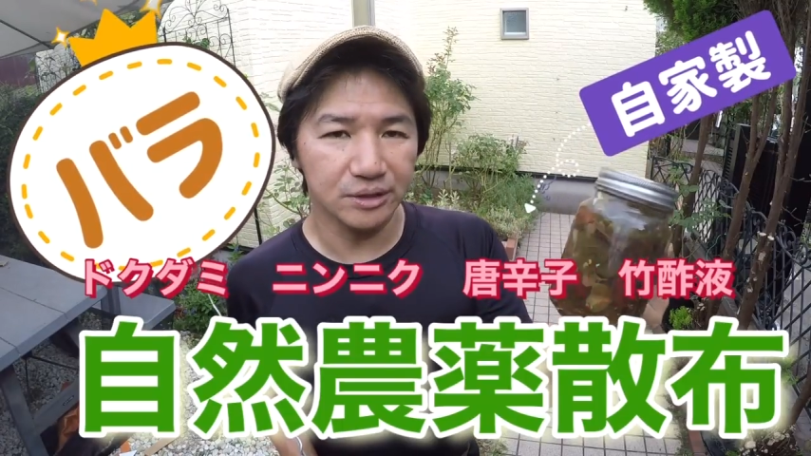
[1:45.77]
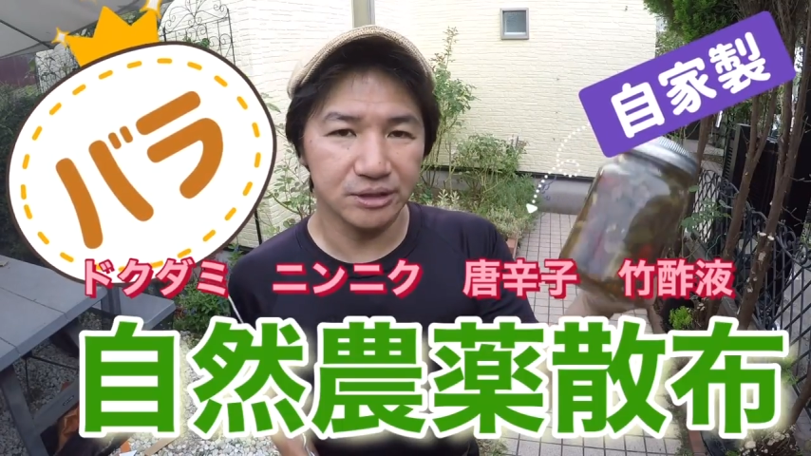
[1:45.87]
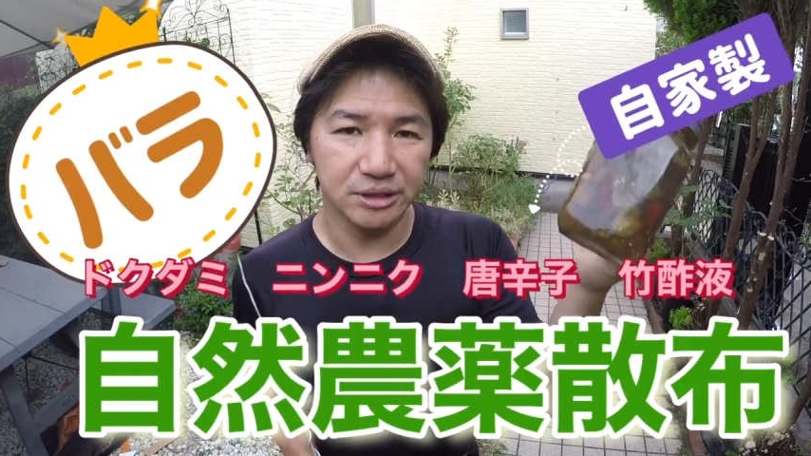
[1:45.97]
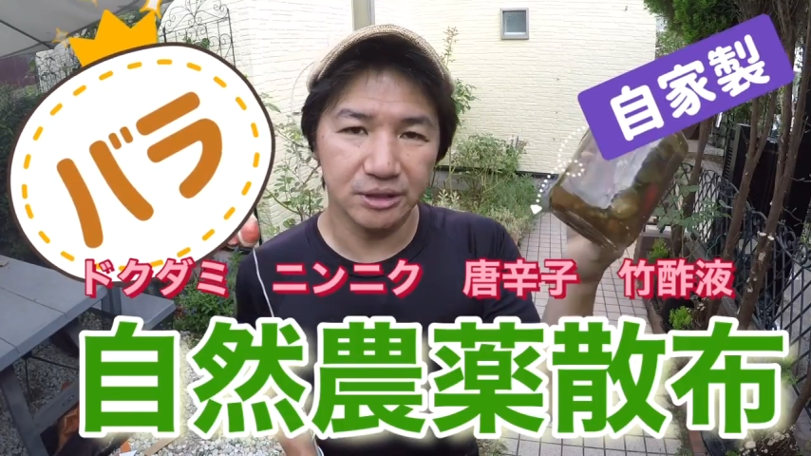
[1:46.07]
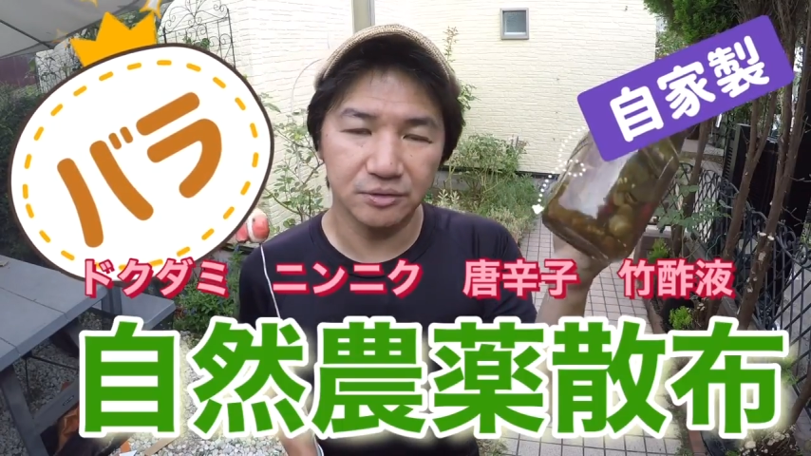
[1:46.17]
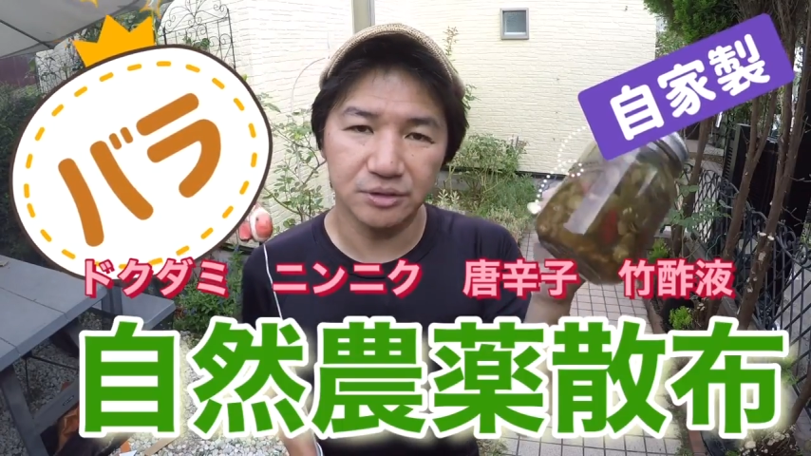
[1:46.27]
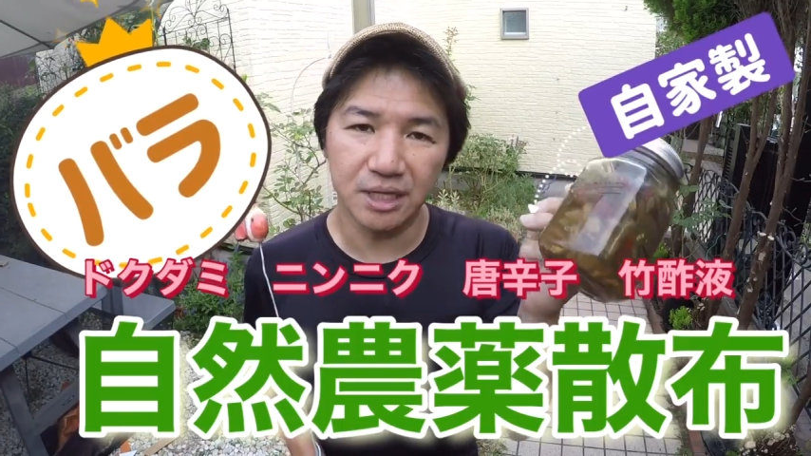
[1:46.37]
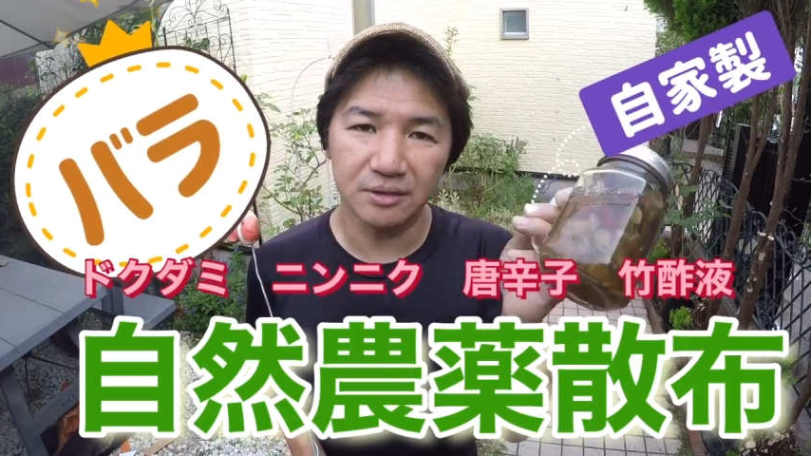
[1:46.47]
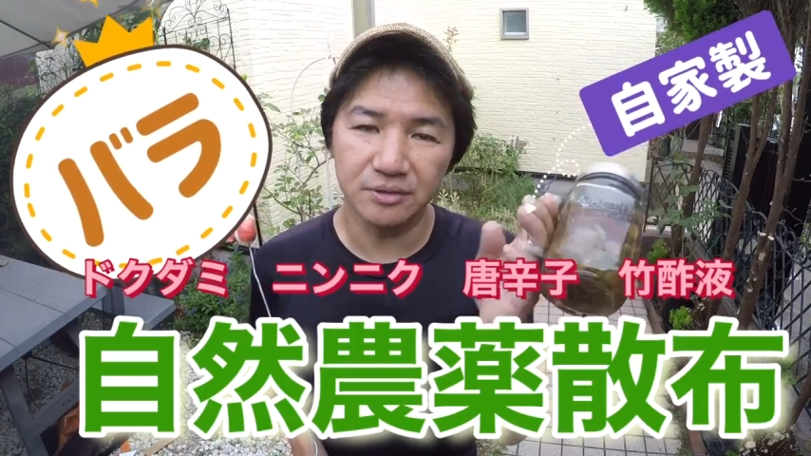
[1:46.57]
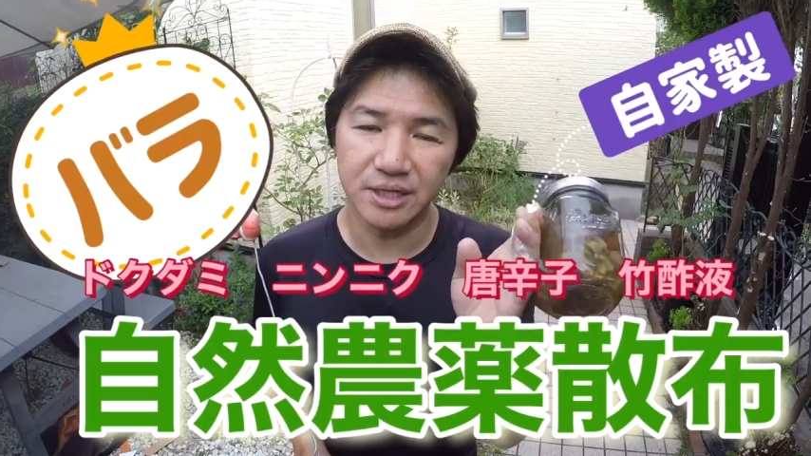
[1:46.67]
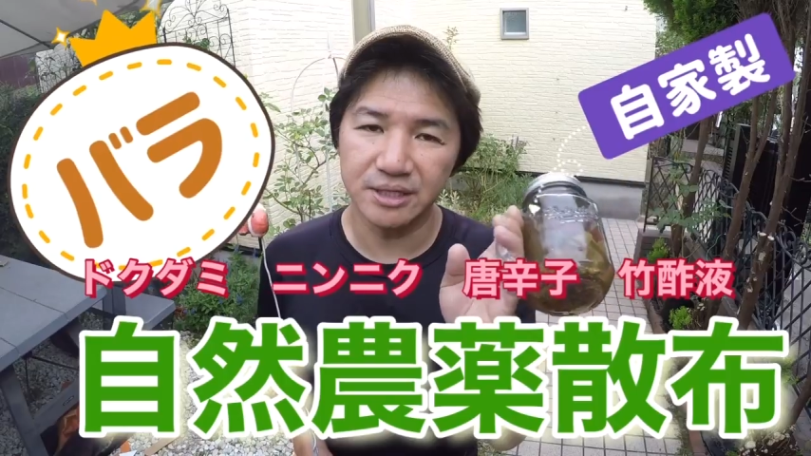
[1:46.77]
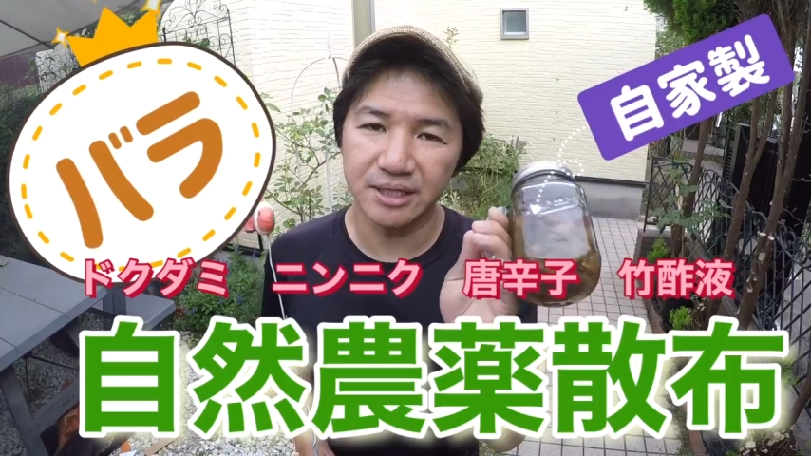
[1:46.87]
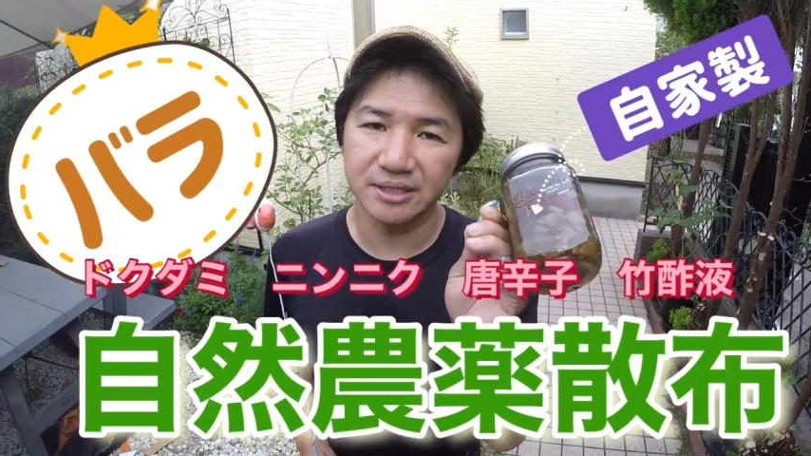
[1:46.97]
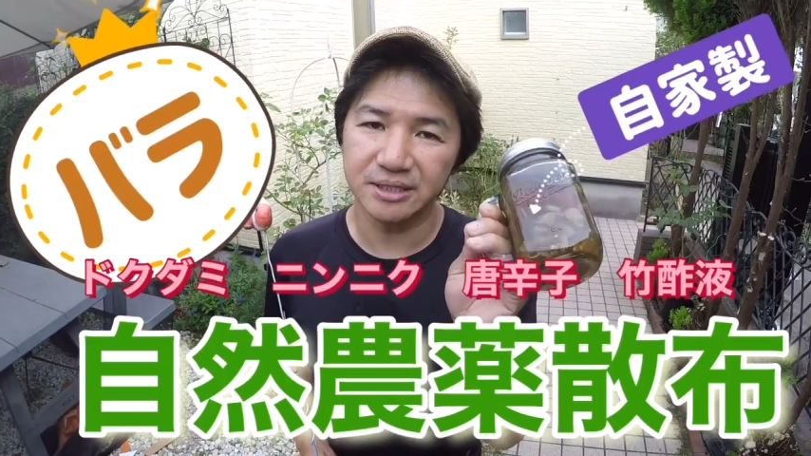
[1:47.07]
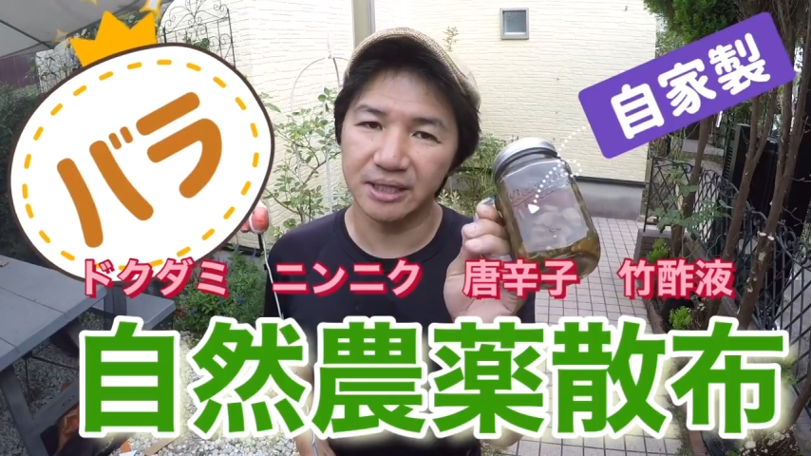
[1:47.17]
シックサ液
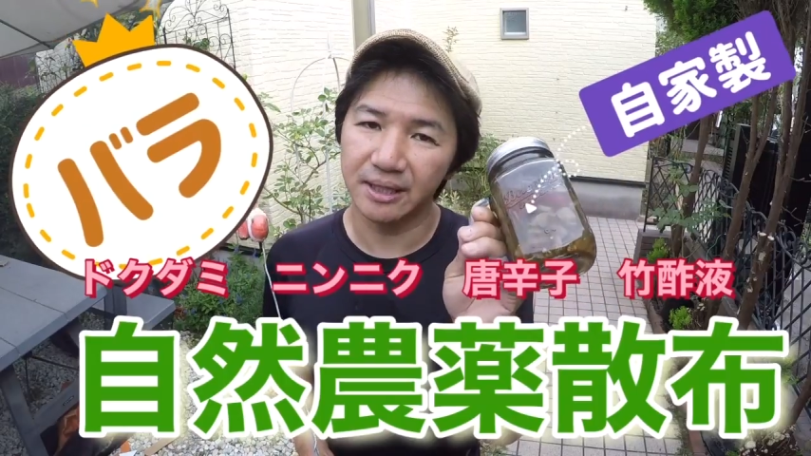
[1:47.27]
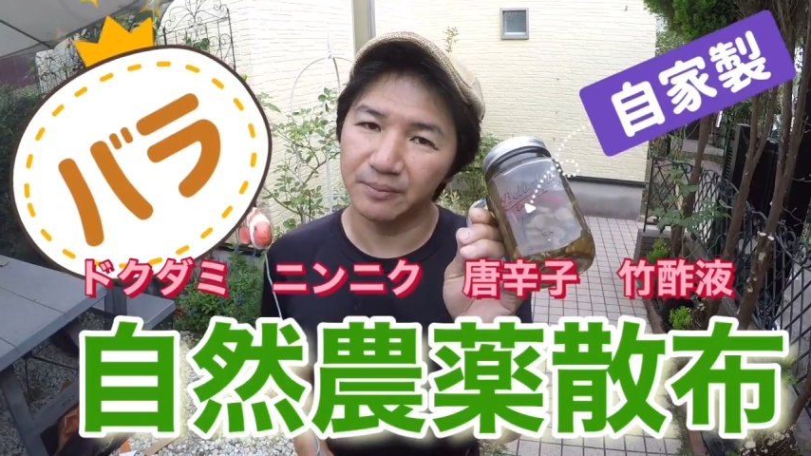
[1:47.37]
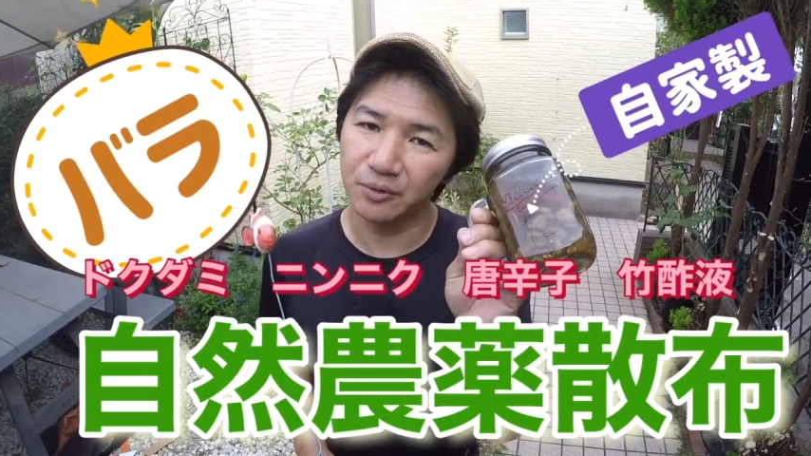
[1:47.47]
でつけた